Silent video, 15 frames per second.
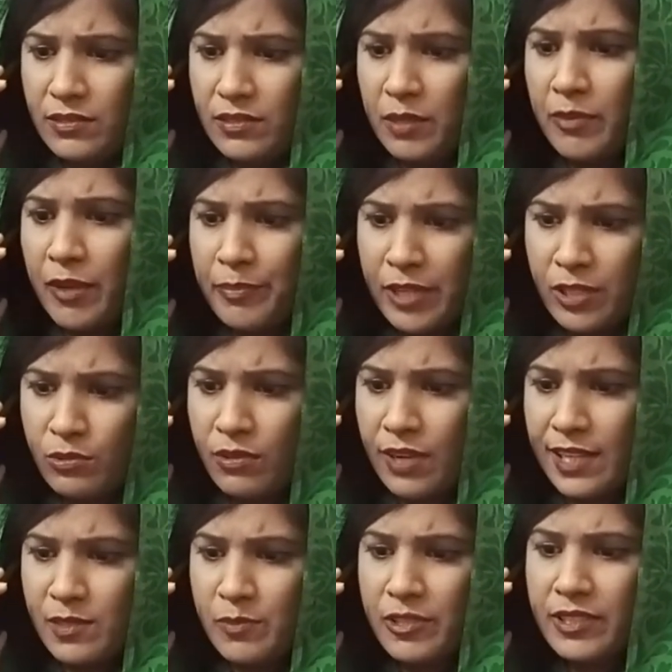কি ব্যাপার তোর
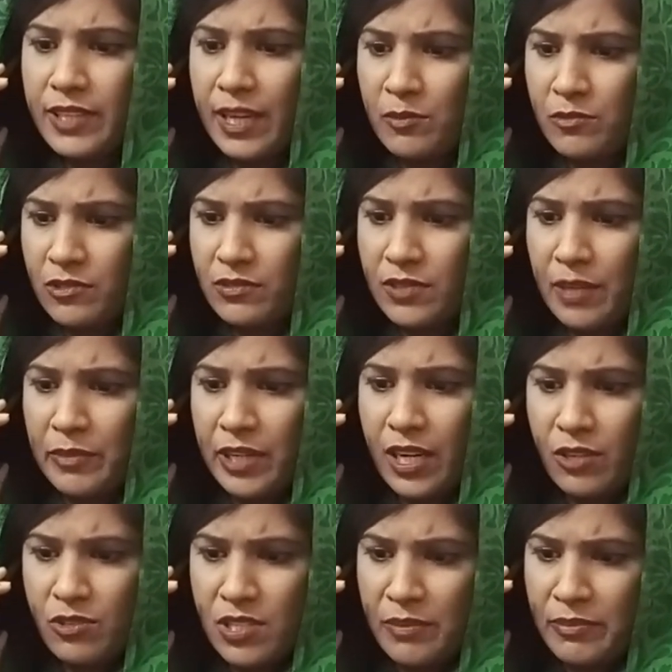হাজবেন্ড কেমন আমি
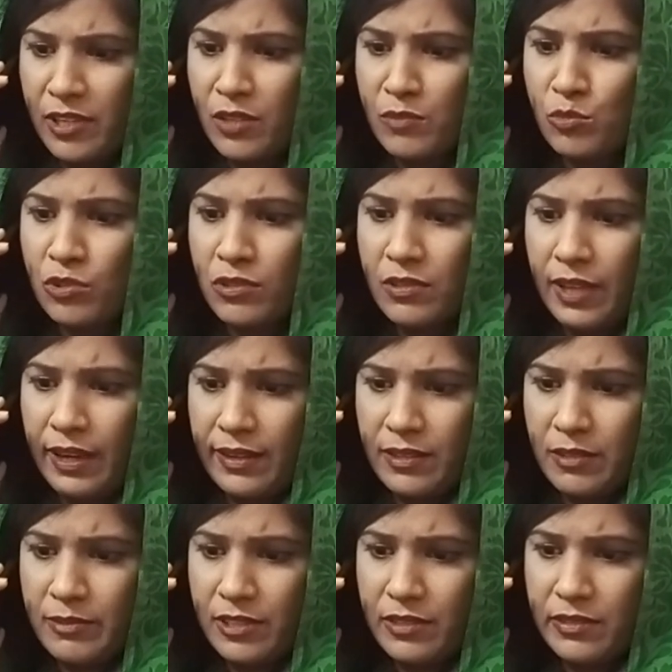কারোর সামনে এখন মুখও
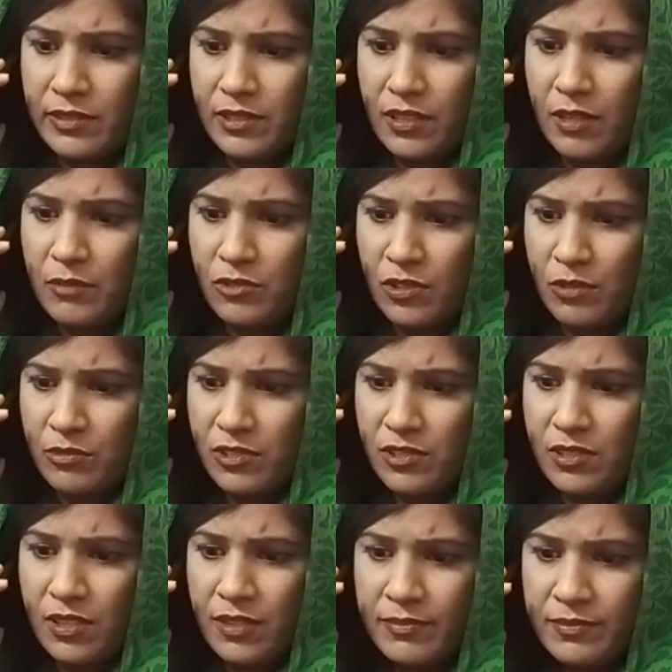দেখাতে পারতেছি না এমন অবস্থা